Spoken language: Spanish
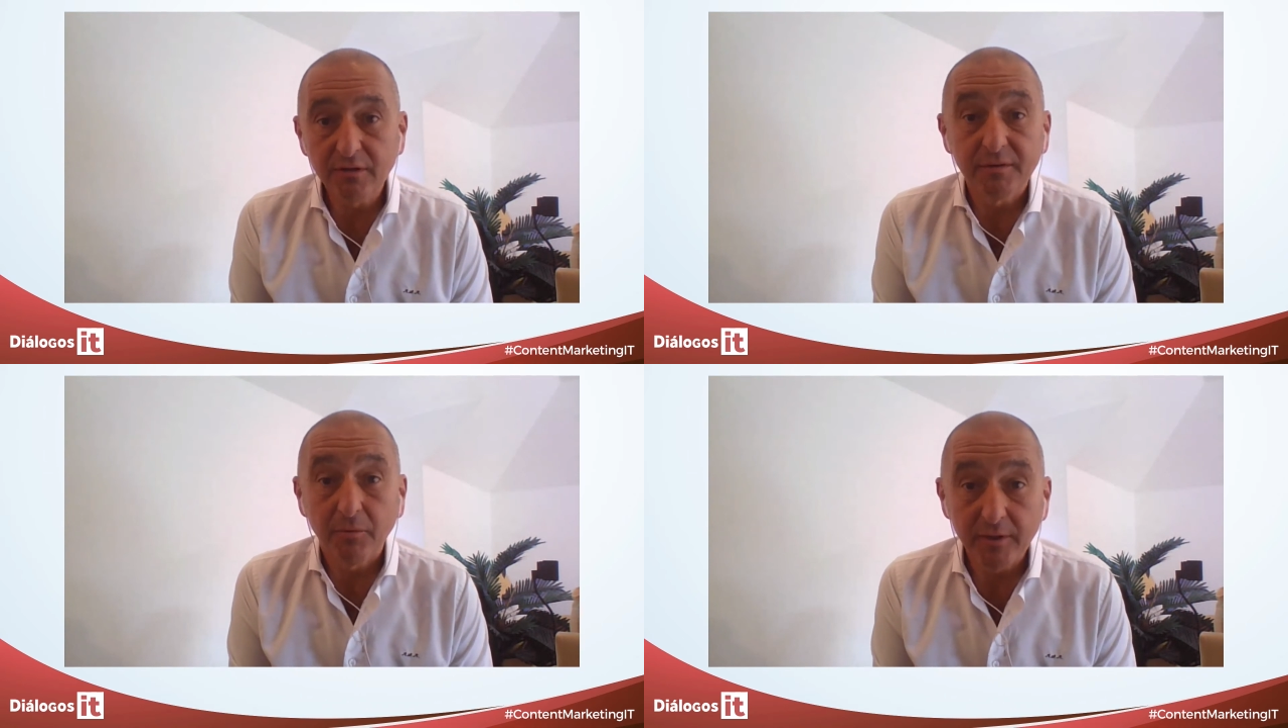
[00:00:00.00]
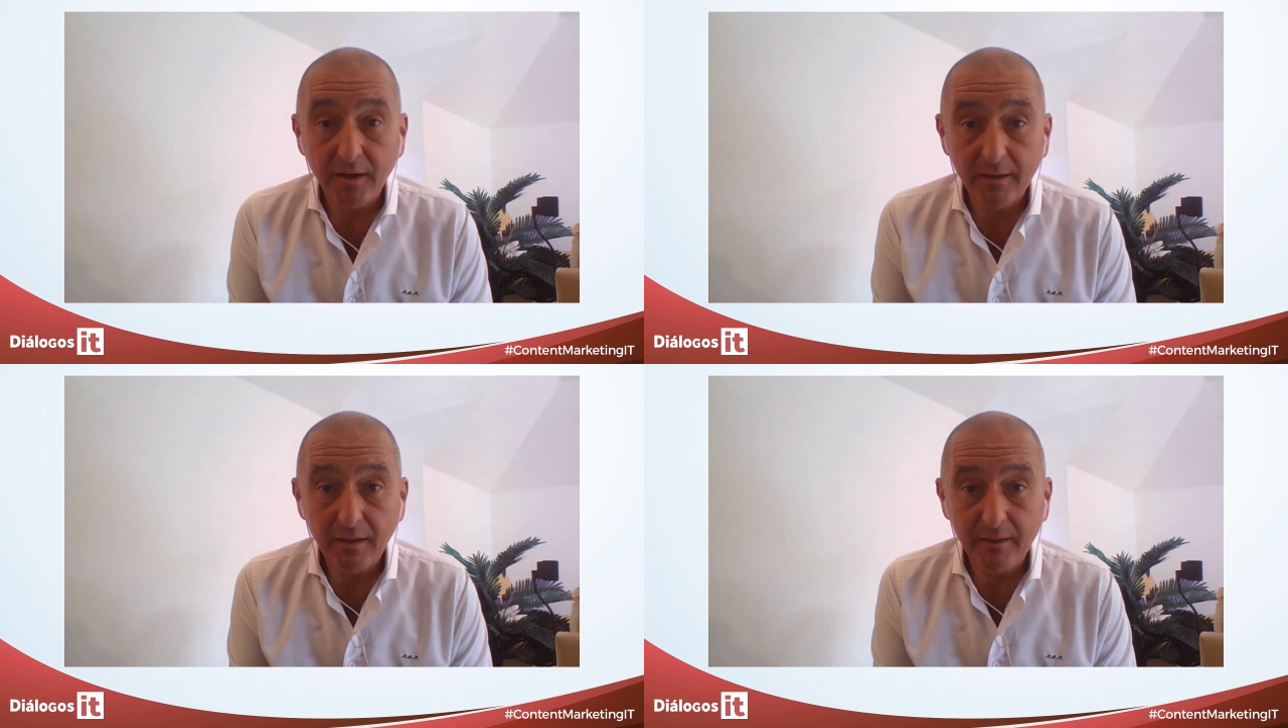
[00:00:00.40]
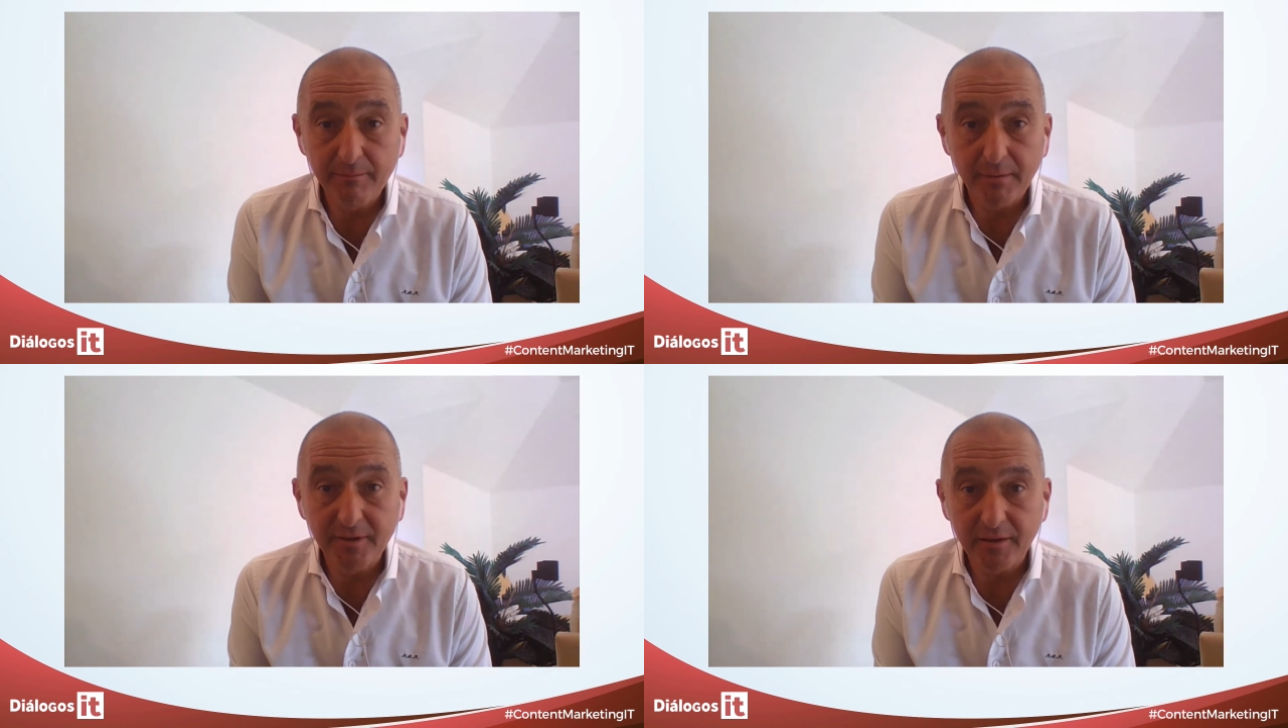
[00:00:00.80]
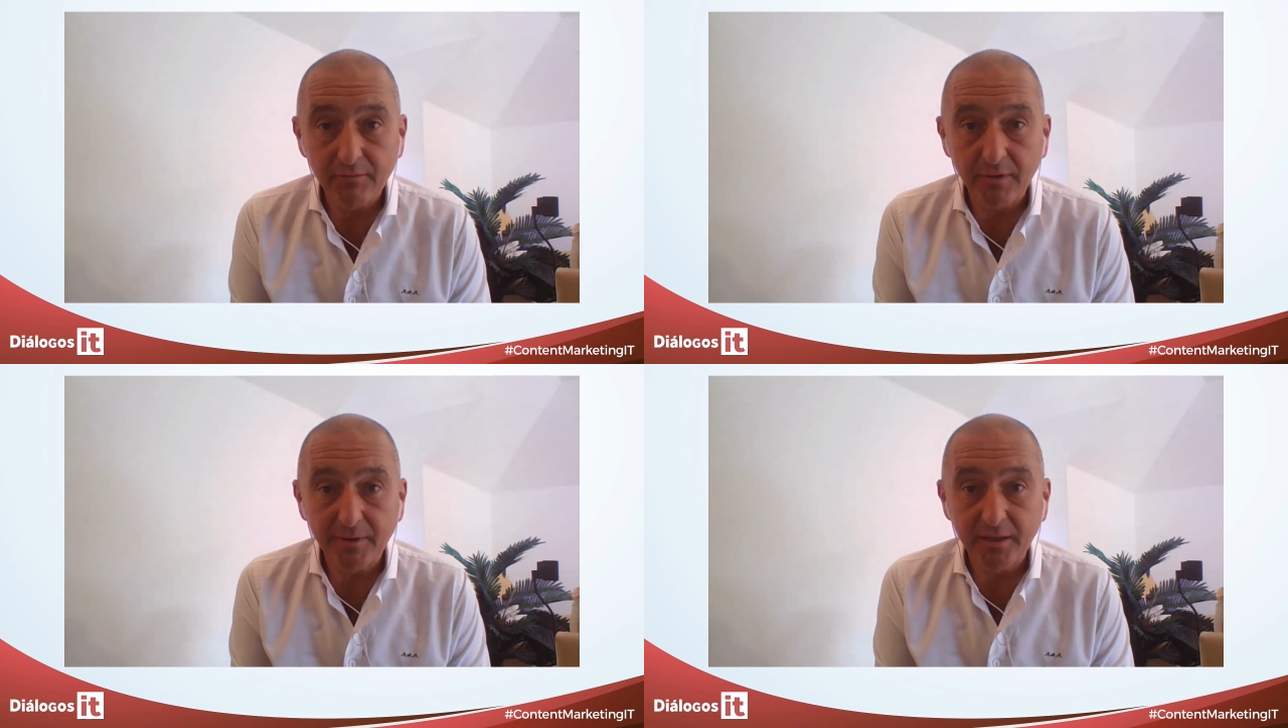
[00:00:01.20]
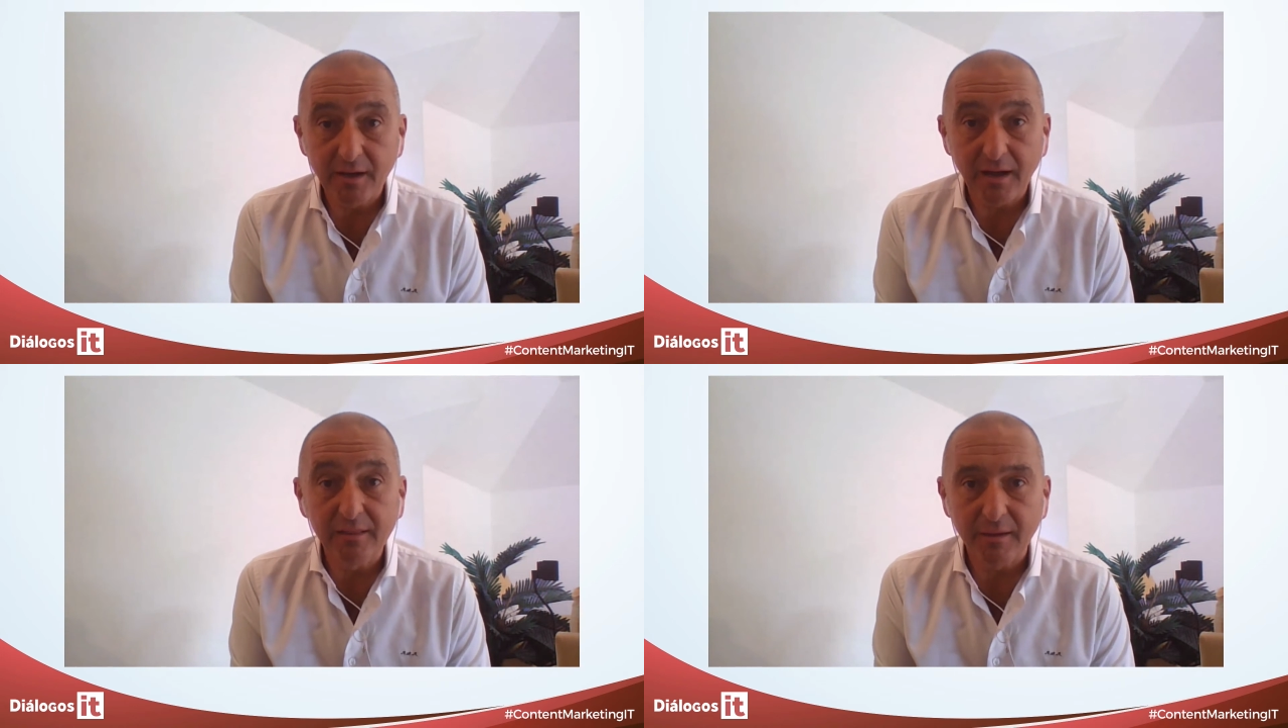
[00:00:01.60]
que se pudiera implementar de una
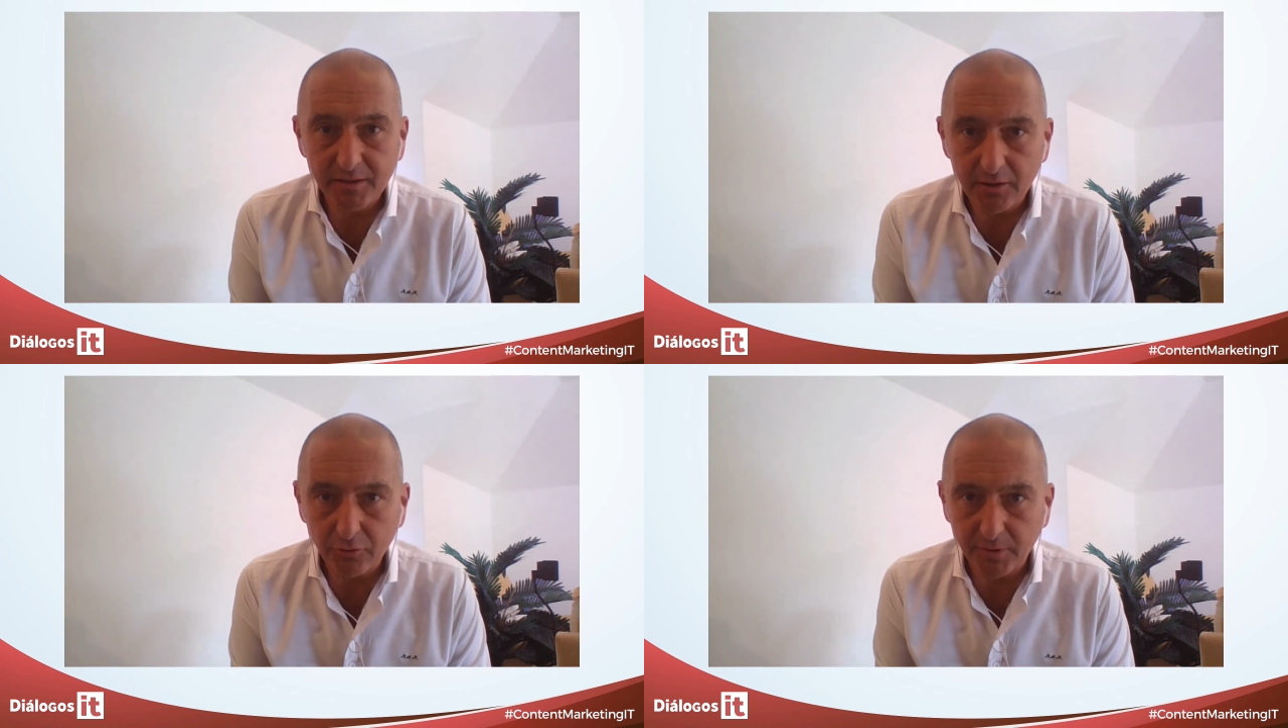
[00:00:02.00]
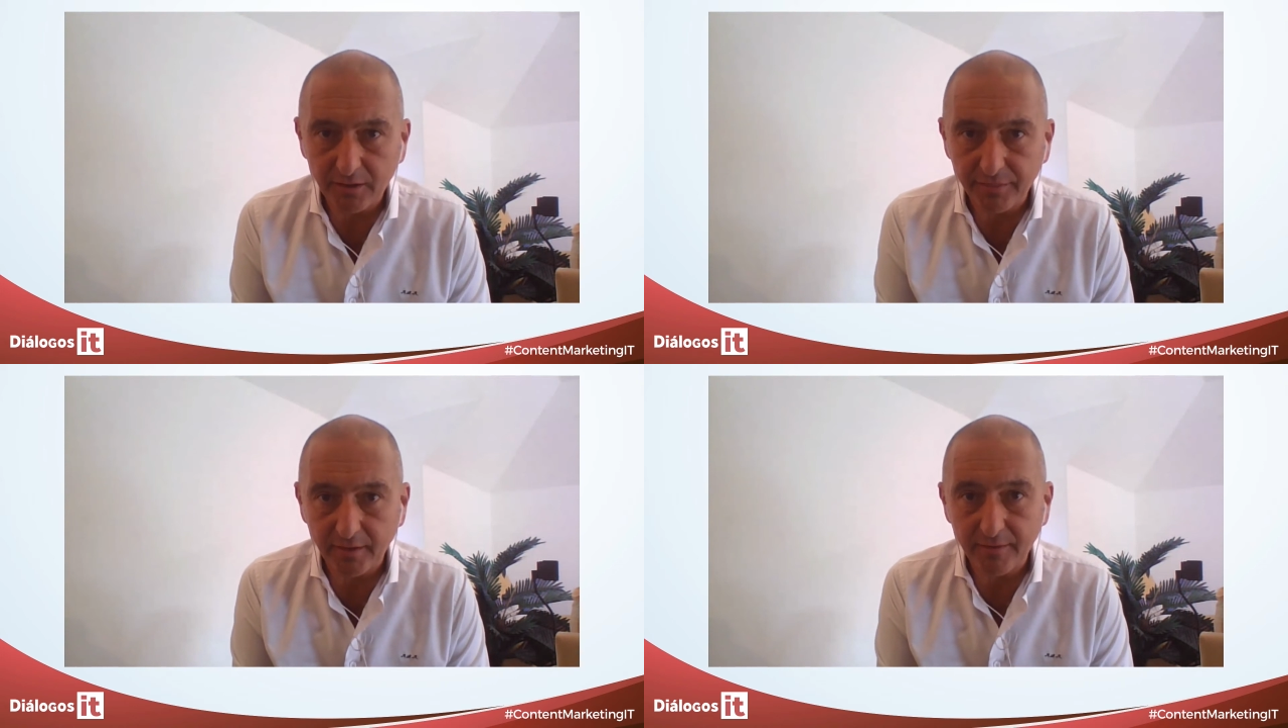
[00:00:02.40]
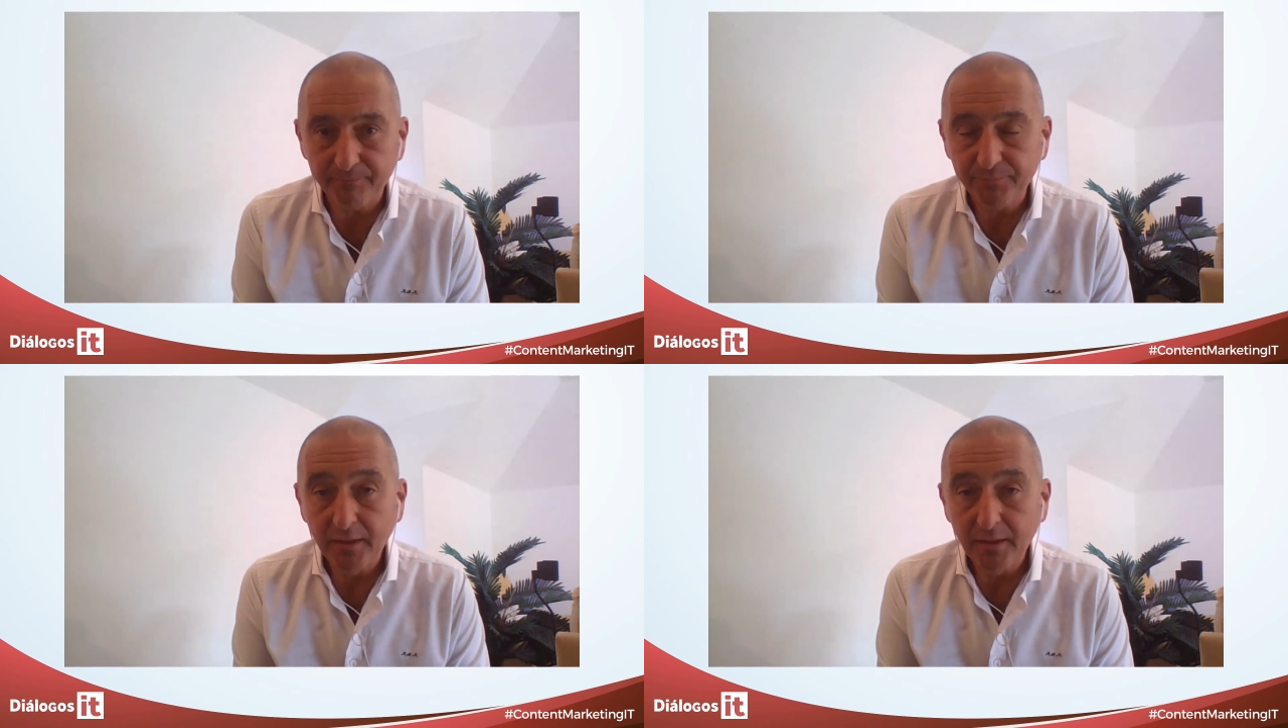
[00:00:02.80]
manera altamente automatizada